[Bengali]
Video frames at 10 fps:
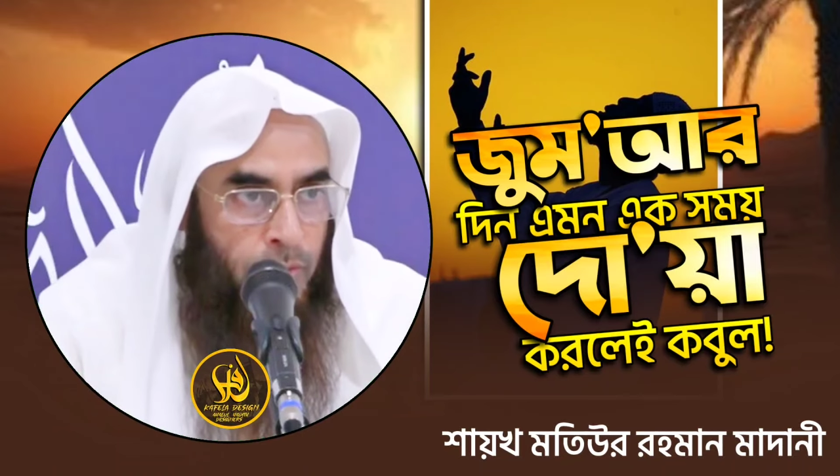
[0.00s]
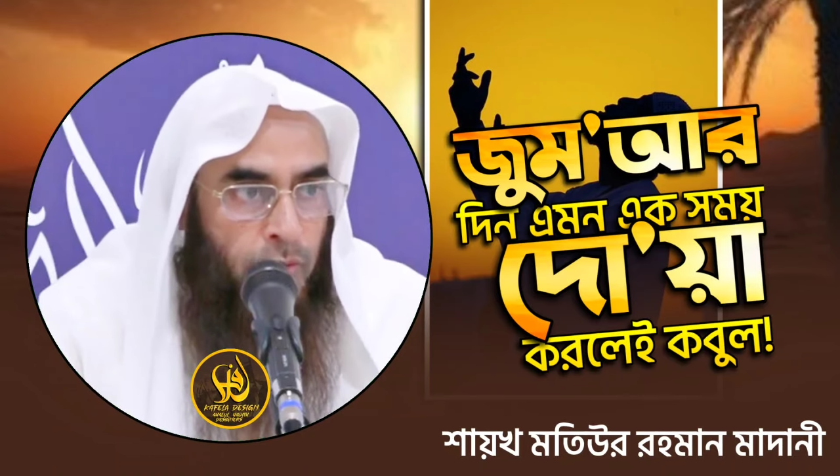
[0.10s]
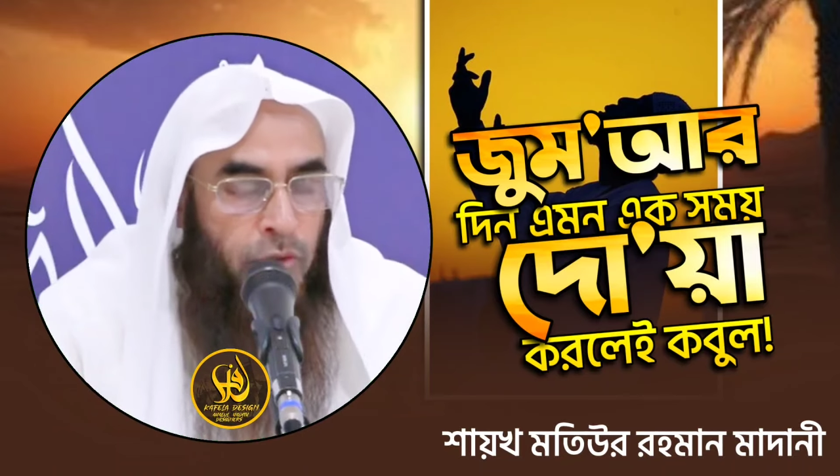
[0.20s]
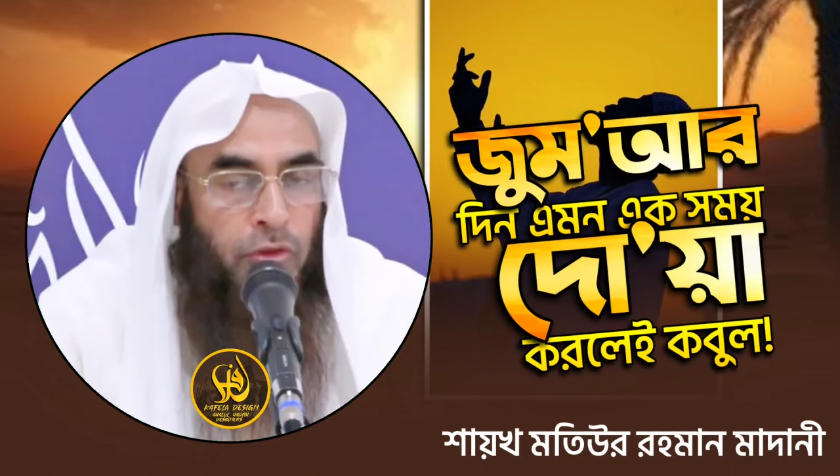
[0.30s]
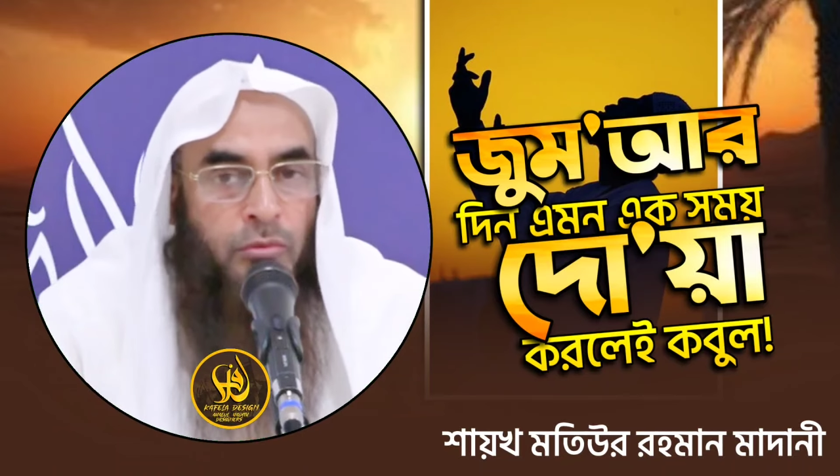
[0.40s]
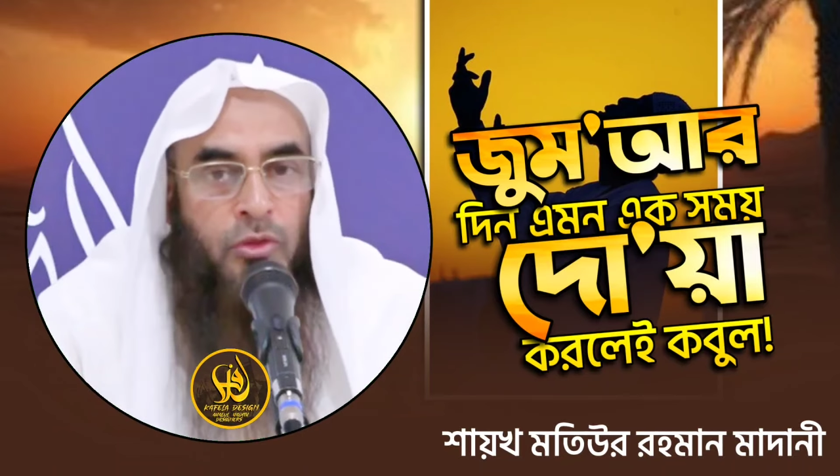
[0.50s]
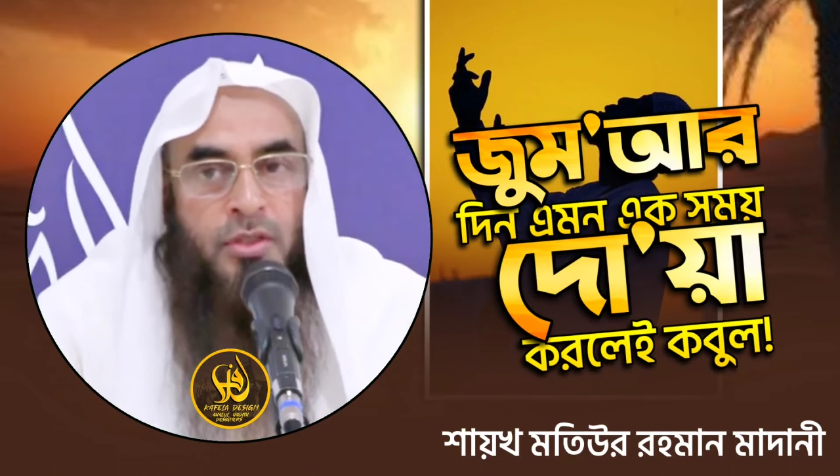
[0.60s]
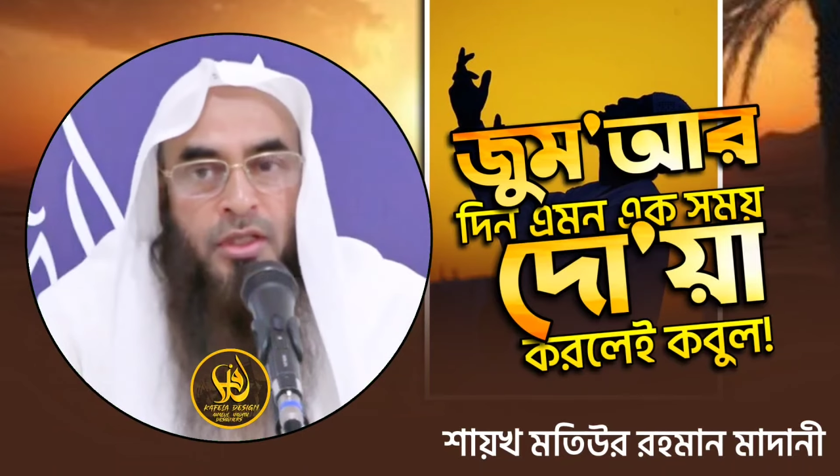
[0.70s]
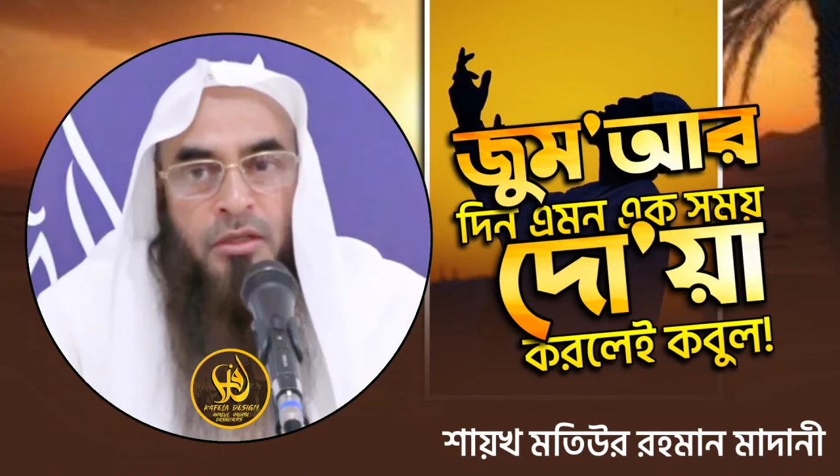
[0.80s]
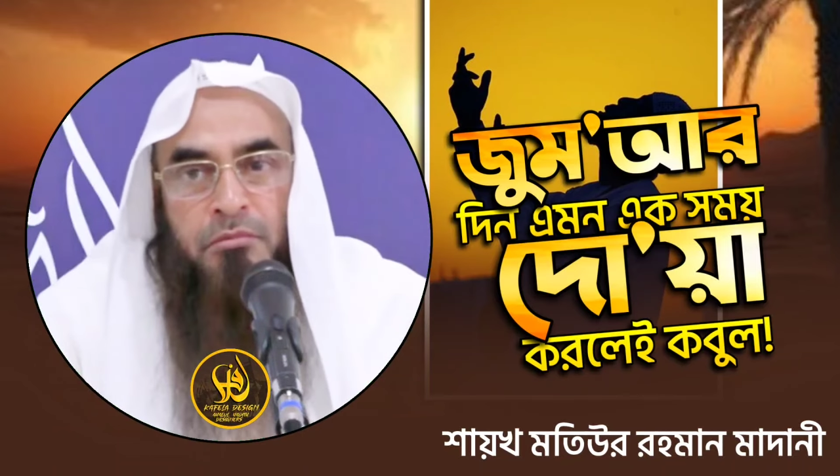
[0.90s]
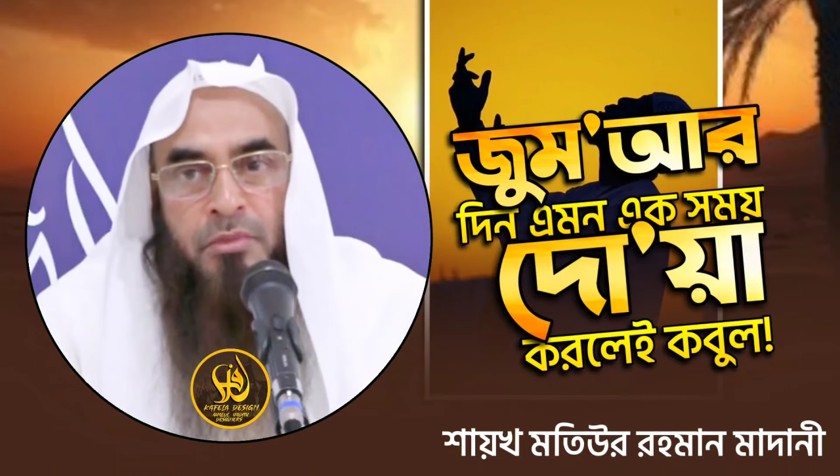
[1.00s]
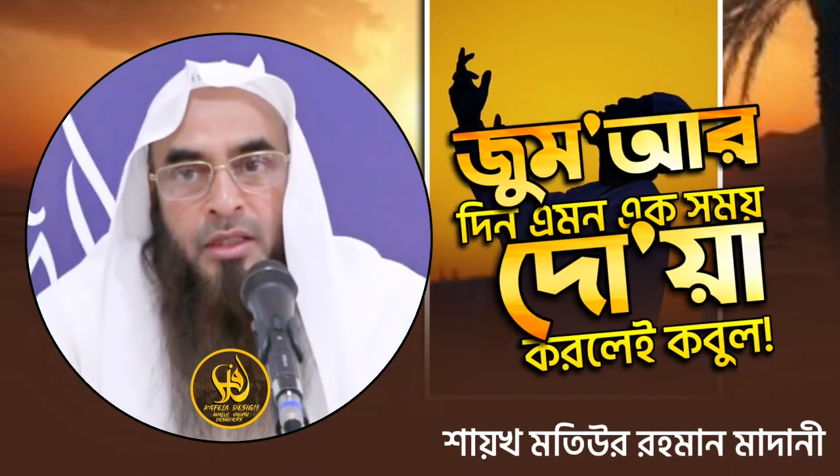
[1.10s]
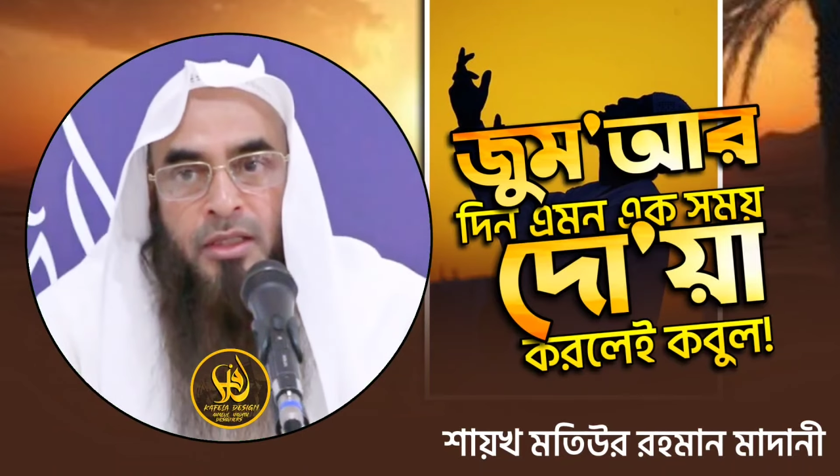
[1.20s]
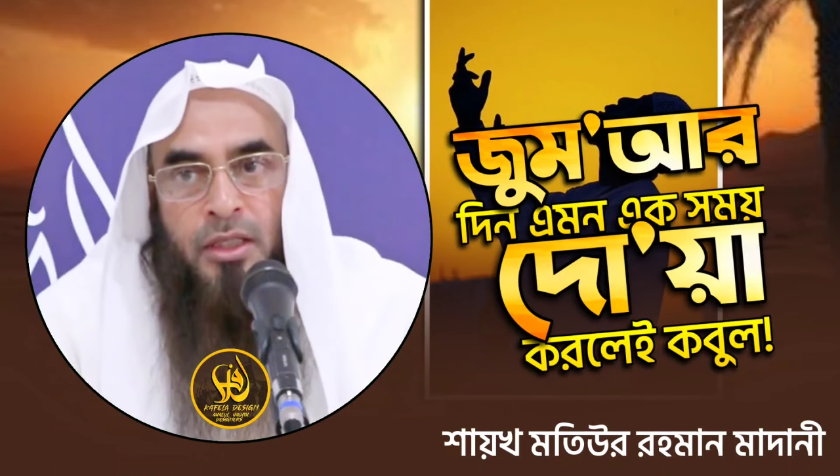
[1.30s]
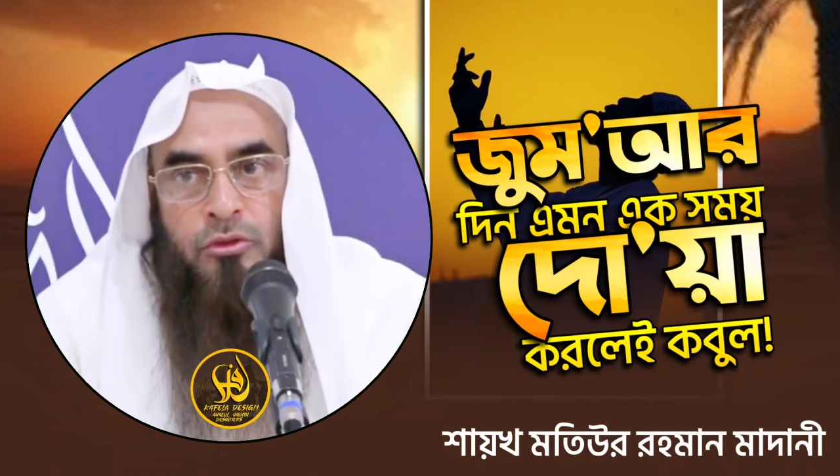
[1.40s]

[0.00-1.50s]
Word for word: কোনো মুসলিম বান্দা